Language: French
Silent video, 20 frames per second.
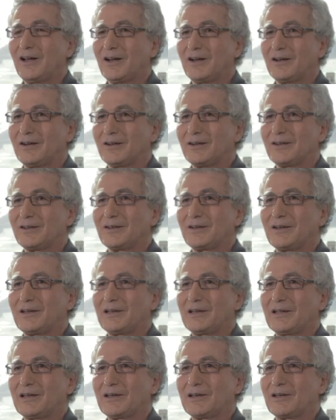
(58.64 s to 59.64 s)
Euh,
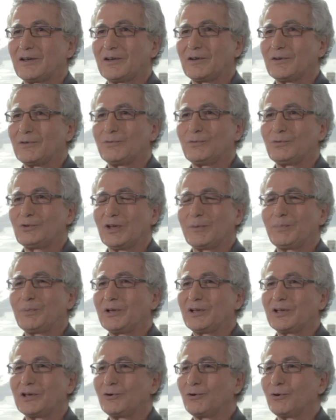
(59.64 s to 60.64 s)
là, vous
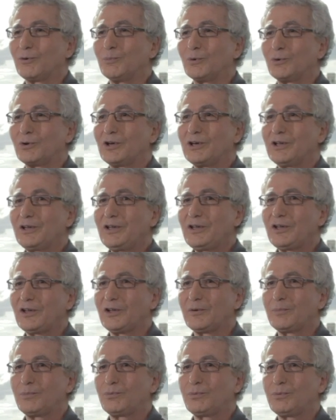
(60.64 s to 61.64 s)
tapez quelques mots-clés
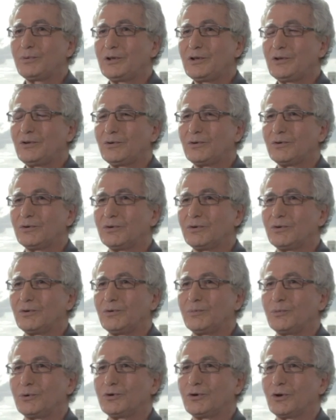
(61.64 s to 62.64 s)
et puis
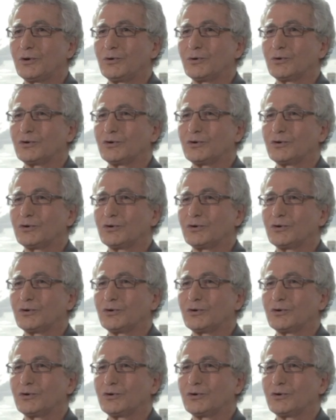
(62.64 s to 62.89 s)
le moteur de